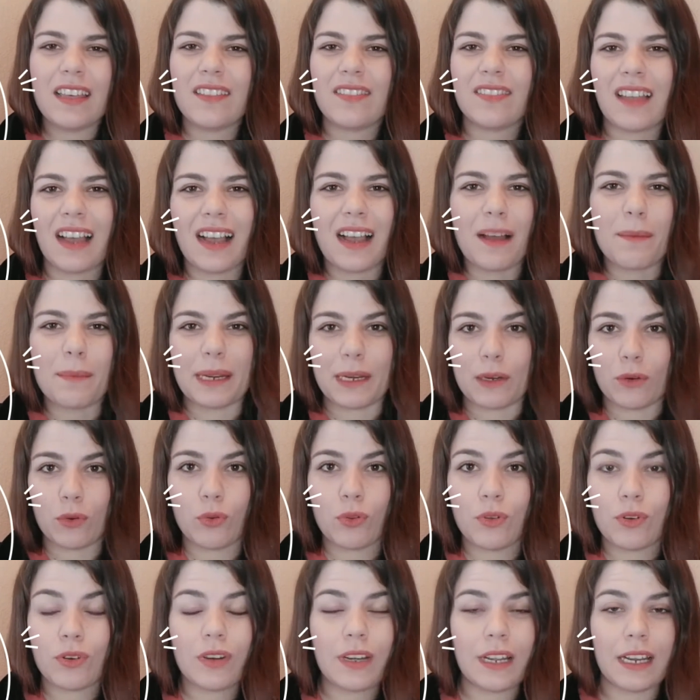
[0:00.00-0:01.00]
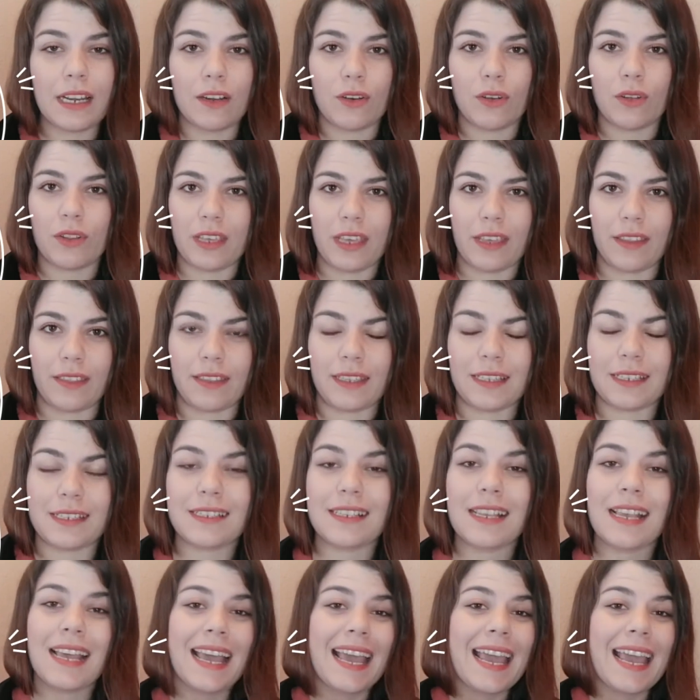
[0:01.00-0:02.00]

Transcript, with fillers: tan a menudo en los dientes?